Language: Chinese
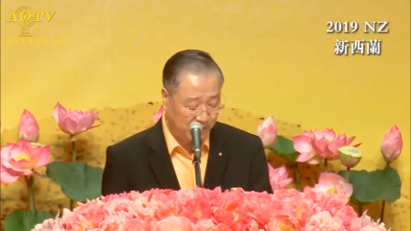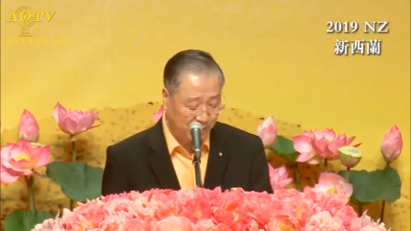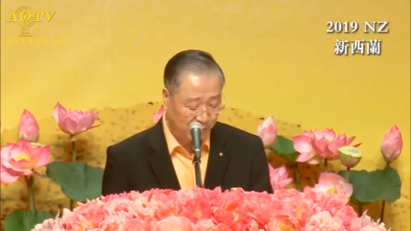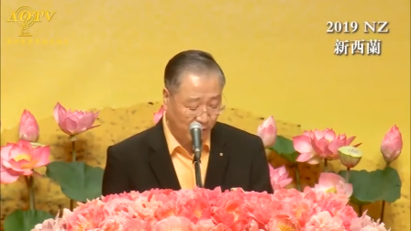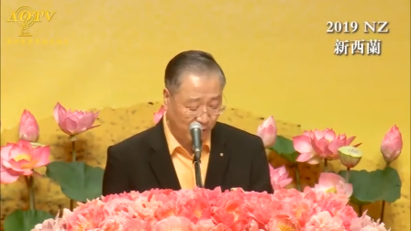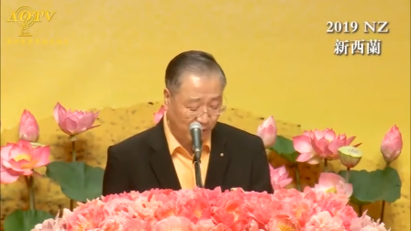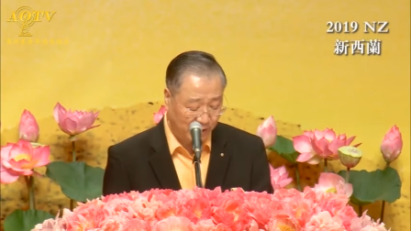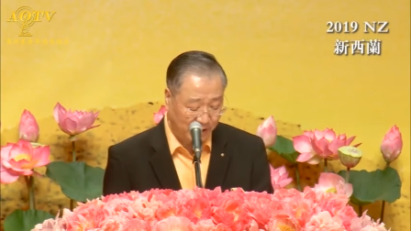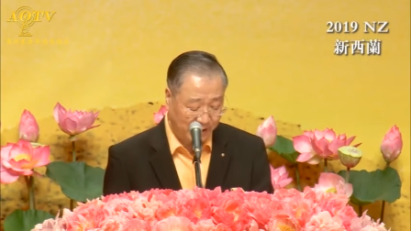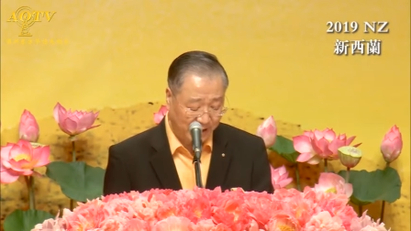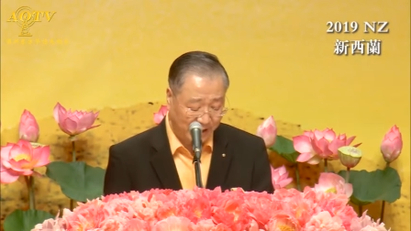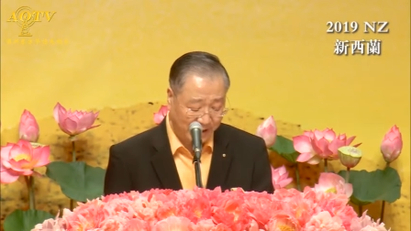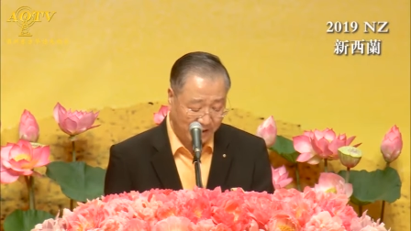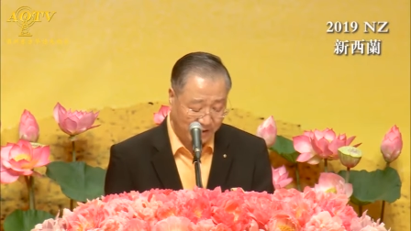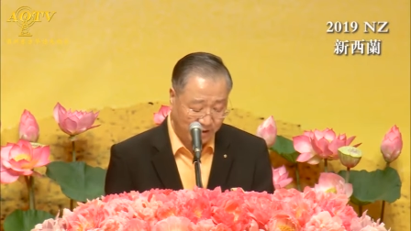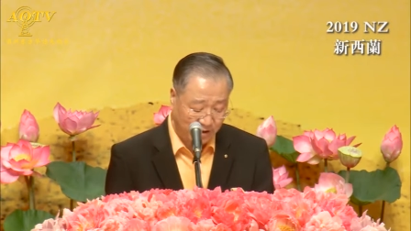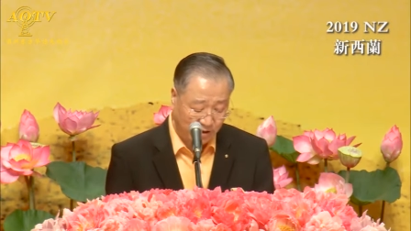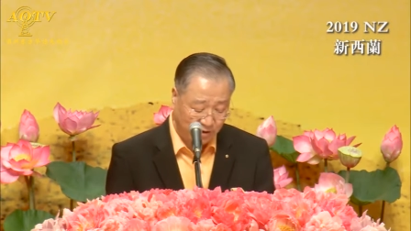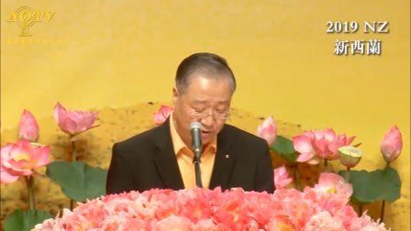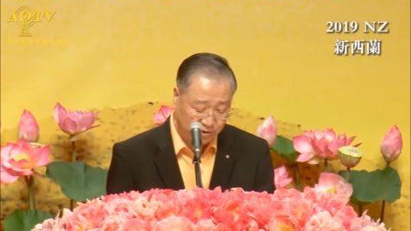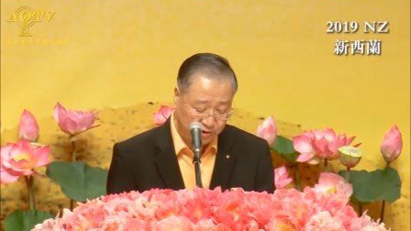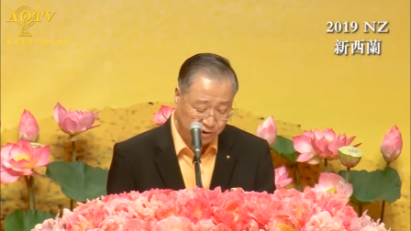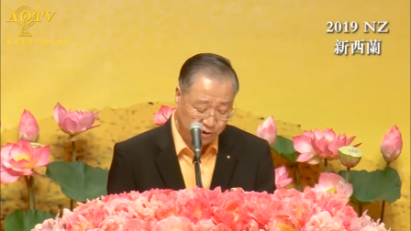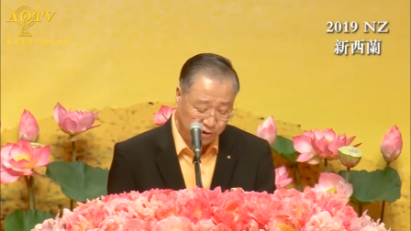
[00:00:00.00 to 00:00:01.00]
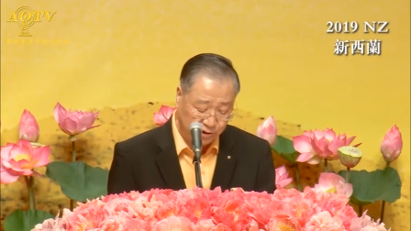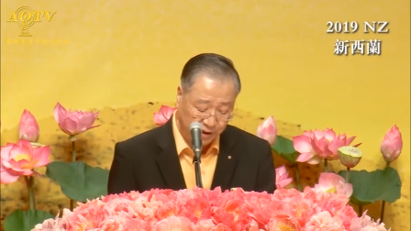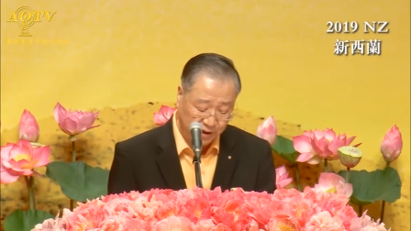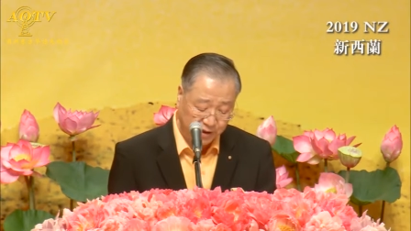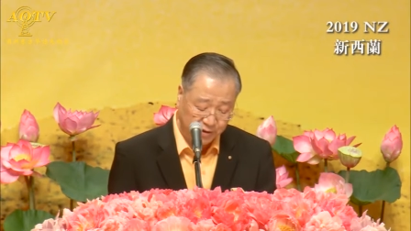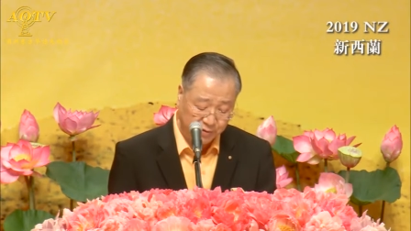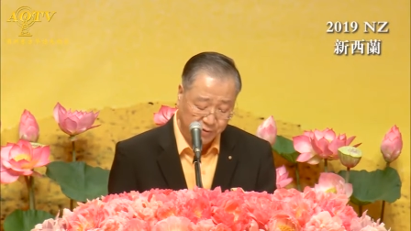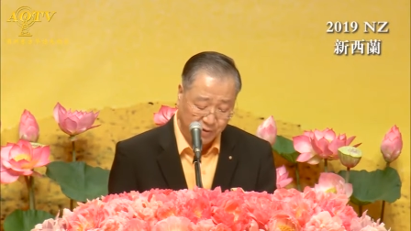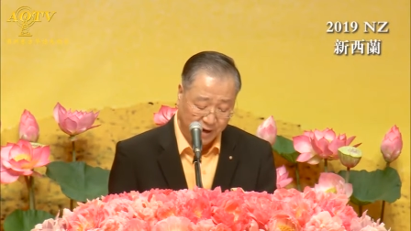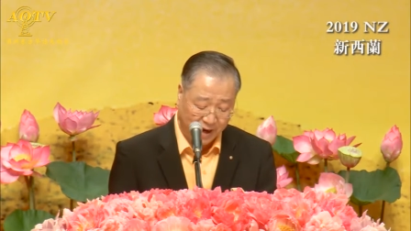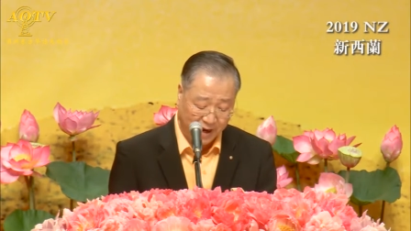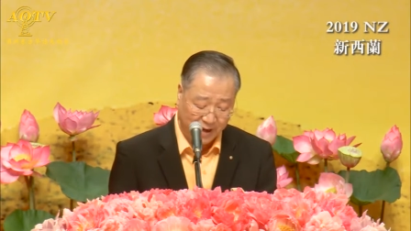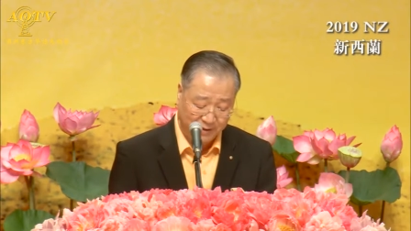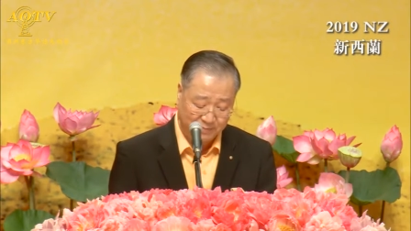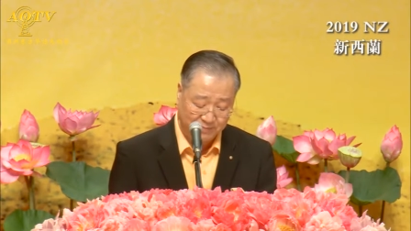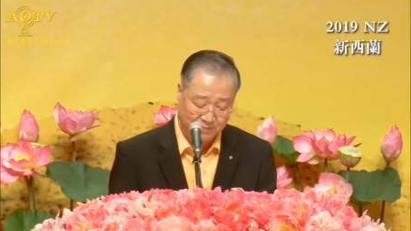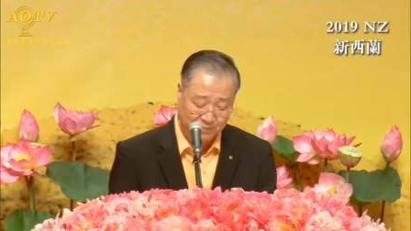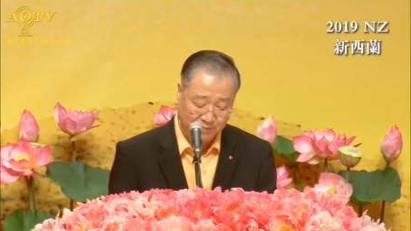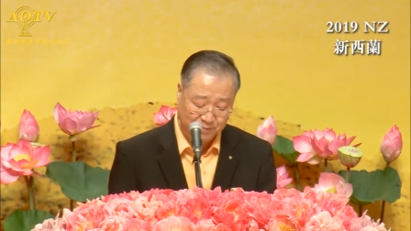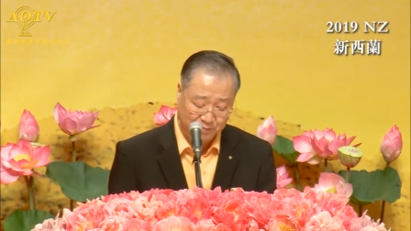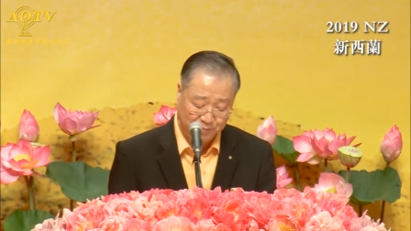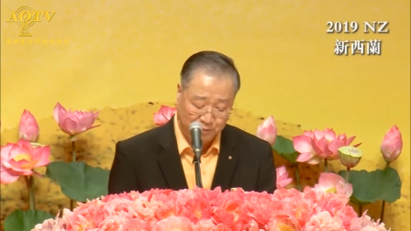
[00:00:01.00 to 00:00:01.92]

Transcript: 佛人要随缘，